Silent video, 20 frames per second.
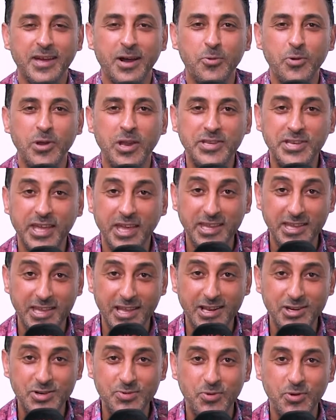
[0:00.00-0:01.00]
اولا تحيه
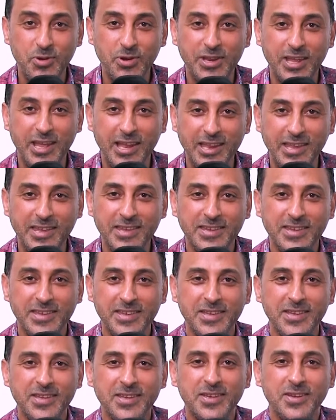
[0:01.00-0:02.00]
للجمهور ديالي
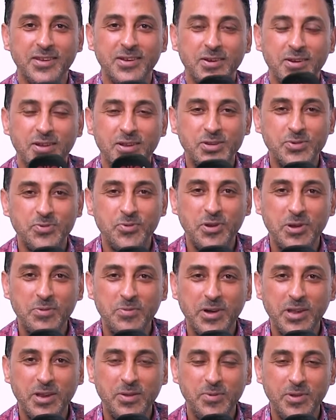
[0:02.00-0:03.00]
الجمهور
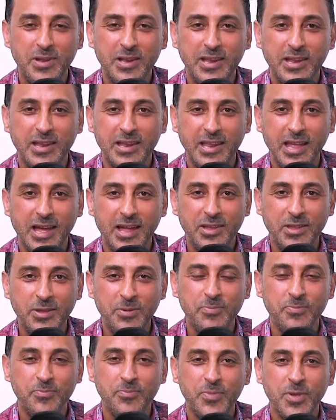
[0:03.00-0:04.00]
المغربي
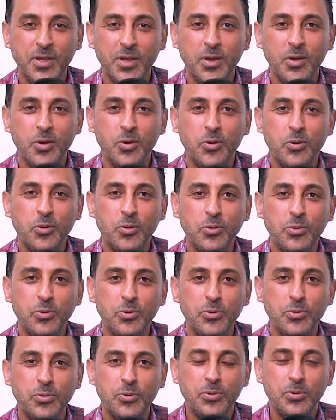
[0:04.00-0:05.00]
العظيم
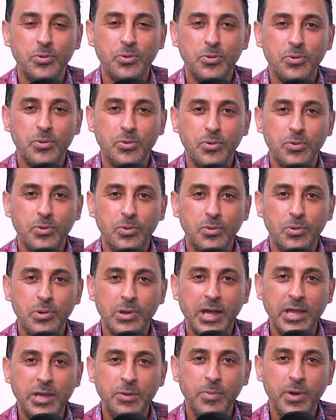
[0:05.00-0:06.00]

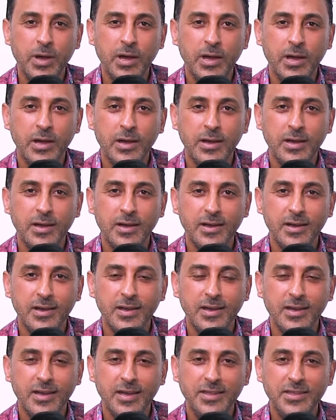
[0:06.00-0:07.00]
والغيبه
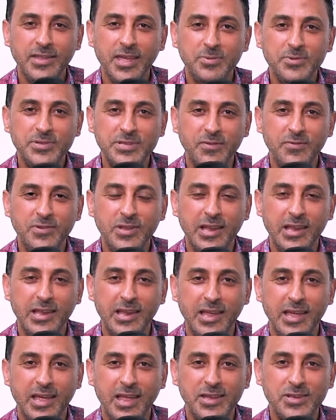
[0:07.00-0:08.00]
عندها بزاف ديال
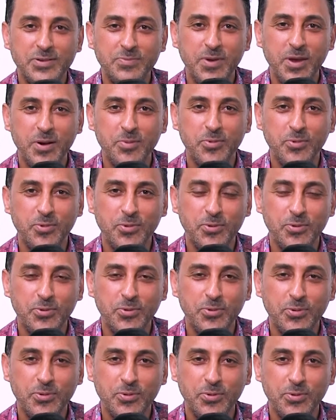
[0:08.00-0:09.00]
الاسباب
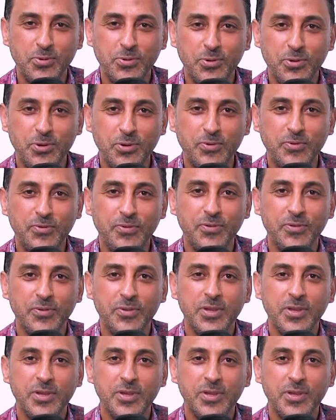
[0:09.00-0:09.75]
وظروف